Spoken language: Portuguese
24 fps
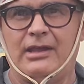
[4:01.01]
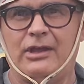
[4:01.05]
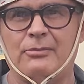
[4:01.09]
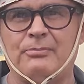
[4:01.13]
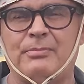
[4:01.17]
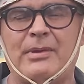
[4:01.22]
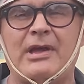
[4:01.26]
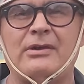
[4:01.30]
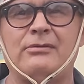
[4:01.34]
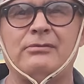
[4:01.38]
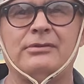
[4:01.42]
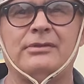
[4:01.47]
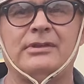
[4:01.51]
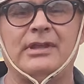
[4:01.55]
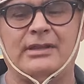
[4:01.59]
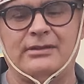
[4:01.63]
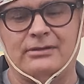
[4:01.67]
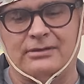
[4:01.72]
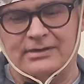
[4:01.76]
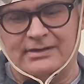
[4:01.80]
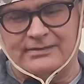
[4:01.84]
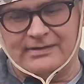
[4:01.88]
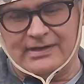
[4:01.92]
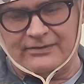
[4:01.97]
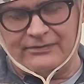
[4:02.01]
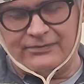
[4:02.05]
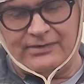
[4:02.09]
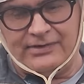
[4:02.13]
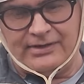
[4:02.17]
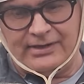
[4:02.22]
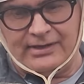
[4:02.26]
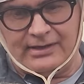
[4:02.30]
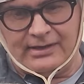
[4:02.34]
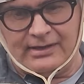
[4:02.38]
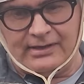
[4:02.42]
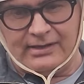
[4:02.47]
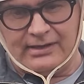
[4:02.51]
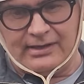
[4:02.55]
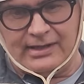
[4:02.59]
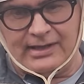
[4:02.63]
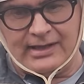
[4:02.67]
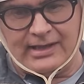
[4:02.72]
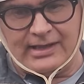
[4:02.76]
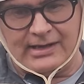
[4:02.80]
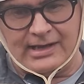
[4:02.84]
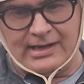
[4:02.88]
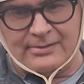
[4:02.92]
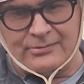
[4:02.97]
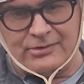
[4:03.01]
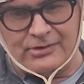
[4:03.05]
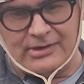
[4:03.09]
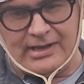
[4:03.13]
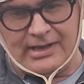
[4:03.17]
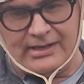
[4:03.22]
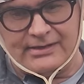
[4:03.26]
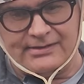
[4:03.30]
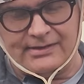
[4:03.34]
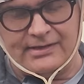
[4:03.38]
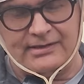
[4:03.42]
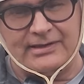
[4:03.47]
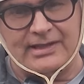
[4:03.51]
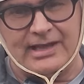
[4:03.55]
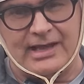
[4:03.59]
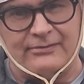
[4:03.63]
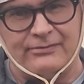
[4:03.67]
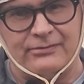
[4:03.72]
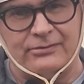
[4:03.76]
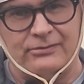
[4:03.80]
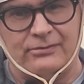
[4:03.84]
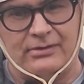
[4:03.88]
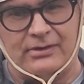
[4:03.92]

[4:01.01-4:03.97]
Eu perguntei, Dona Zefinha, quem eram as mulheres que estavam